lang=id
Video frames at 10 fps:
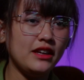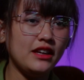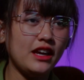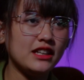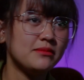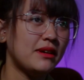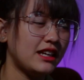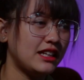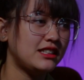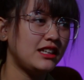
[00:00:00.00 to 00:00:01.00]
Happy
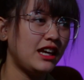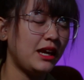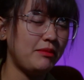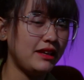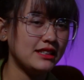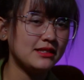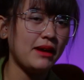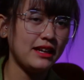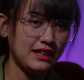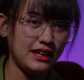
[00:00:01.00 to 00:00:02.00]
Asmara sih, Happy
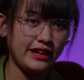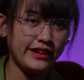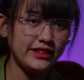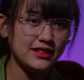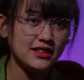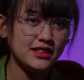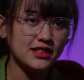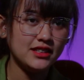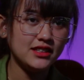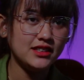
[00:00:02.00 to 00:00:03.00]
Rismanda.
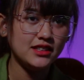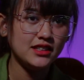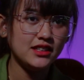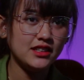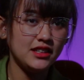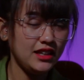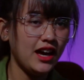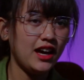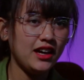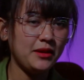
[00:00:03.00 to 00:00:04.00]

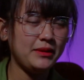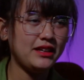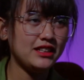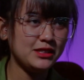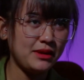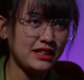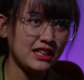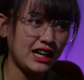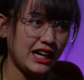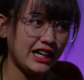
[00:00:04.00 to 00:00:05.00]
Iya, Happy
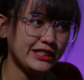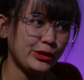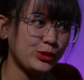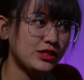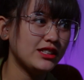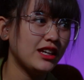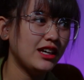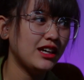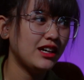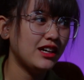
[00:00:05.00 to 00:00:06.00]
Rismanda.
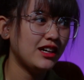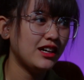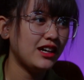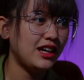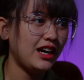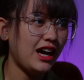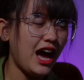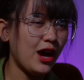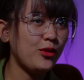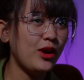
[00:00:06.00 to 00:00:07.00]
Terus
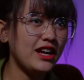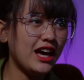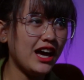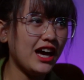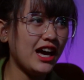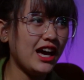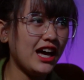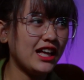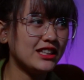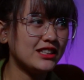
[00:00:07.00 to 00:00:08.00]
aku ada
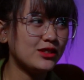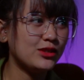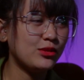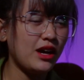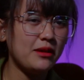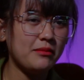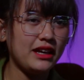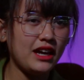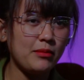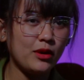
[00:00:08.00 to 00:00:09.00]

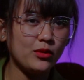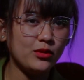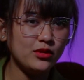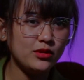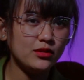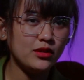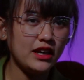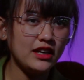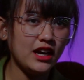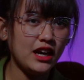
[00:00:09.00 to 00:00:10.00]
tukang make up aku,
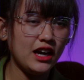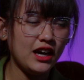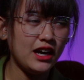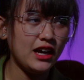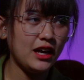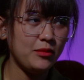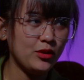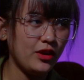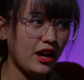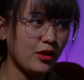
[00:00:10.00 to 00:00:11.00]
ada
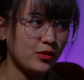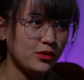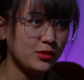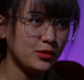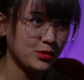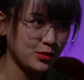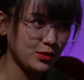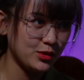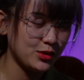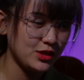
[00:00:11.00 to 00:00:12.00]
MUA e aku
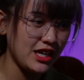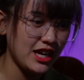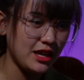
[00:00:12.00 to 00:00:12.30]
dulu, terus